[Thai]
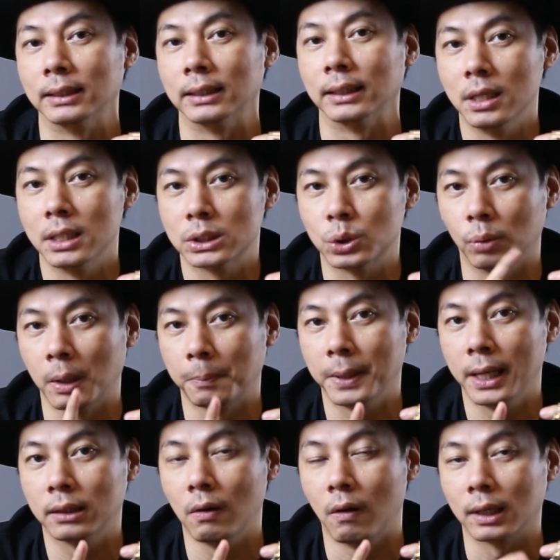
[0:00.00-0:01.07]
เลยส่วนประ
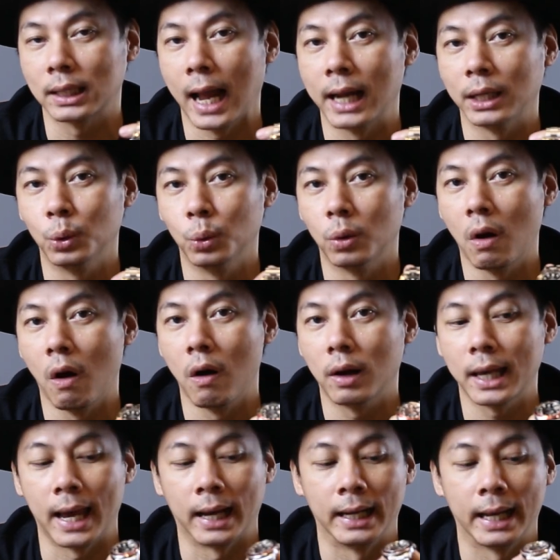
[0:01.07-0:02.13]
เภทของการดูคอ
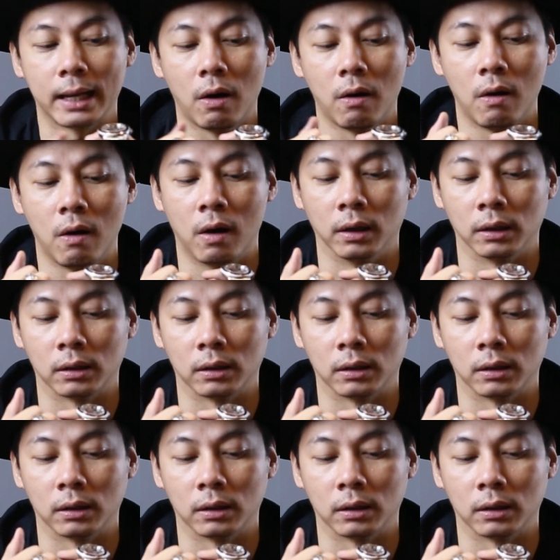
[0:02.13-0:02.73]
แข็งและคออ่อน